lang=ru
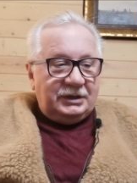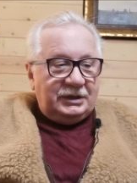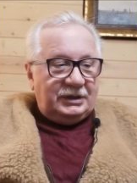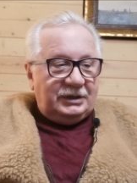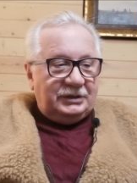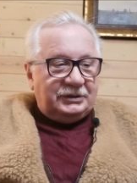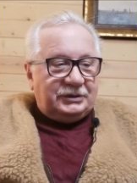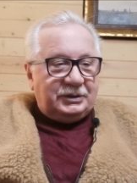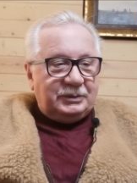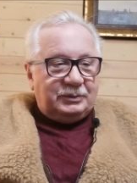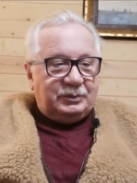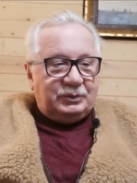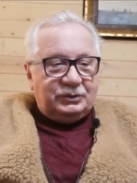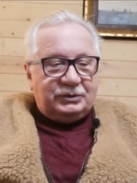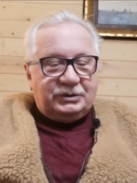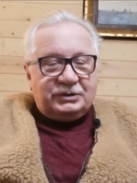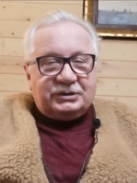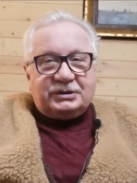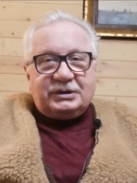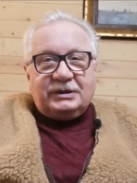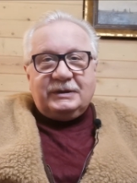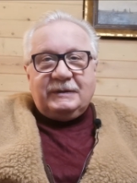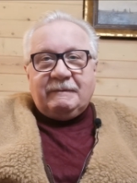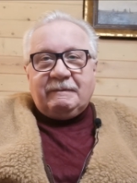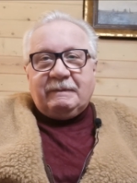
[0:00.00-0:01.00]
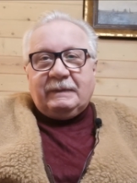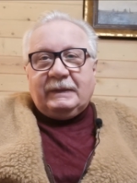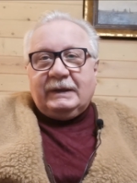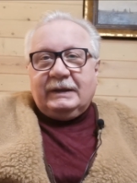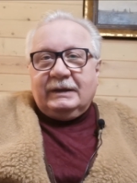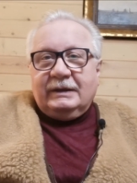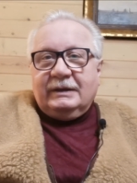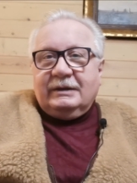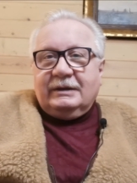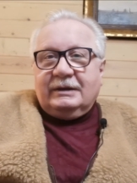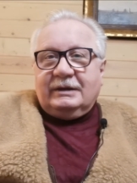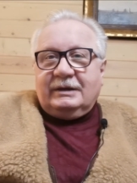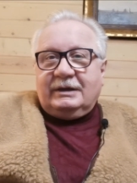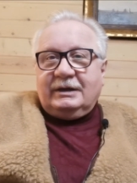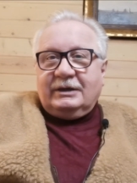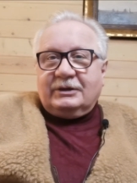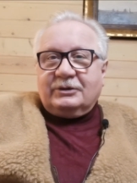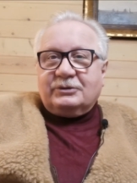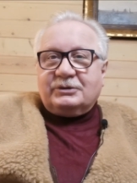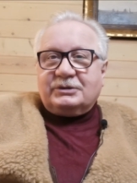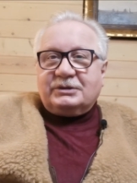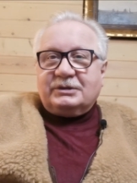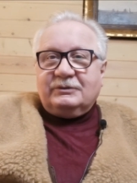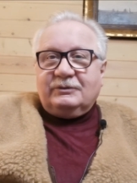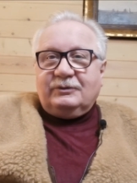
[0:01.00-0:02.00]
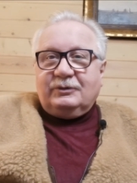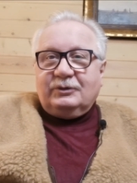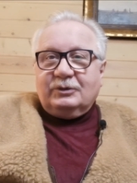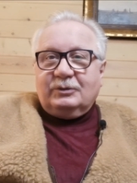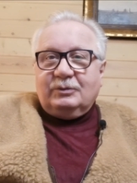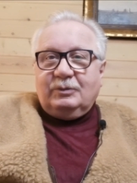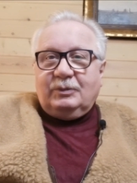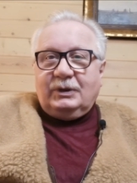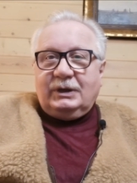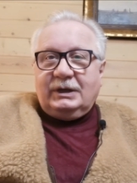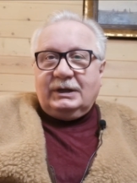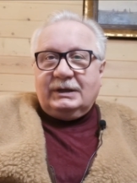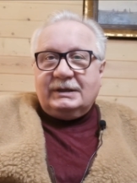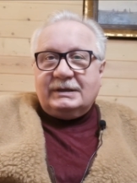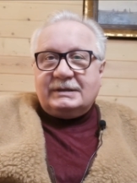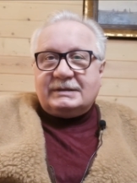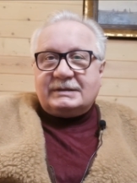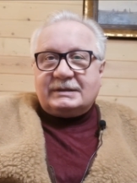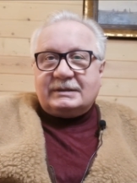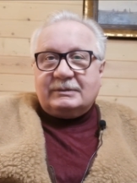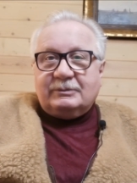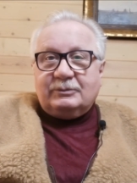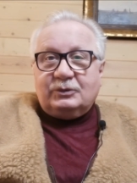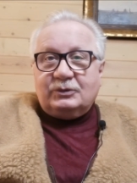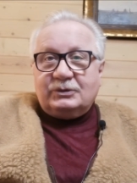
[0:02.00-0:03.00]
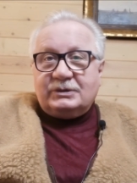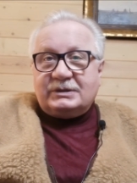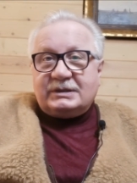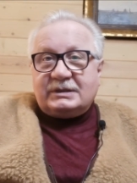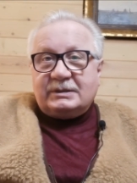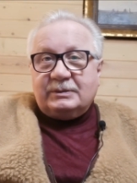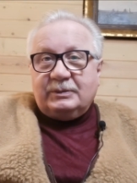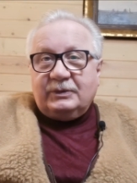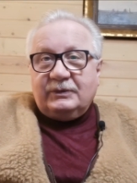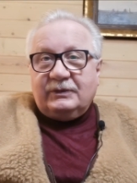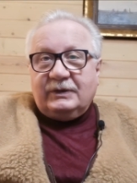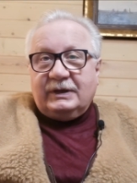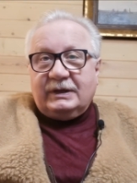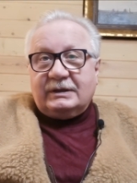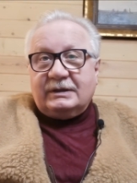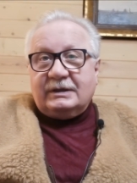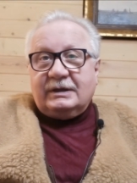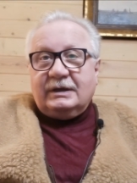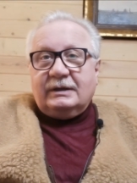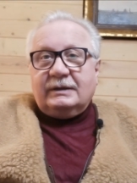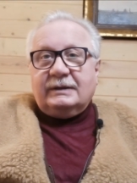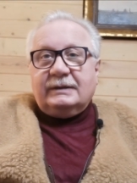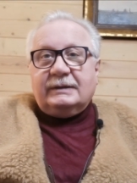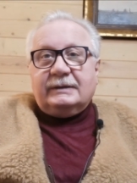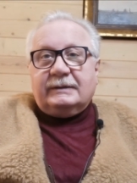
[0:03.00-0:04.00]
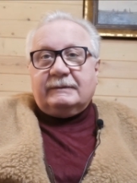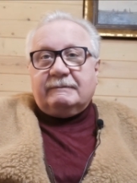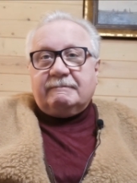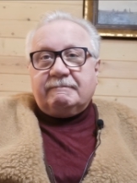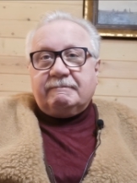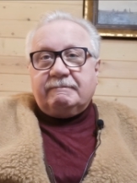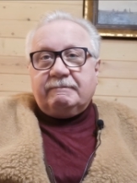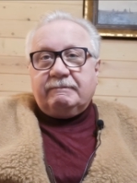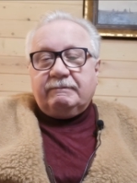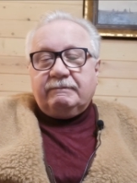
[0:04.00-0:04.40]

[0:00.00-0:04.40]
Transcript: Или ты будешь хорошим футболистом, будешь забивать голы.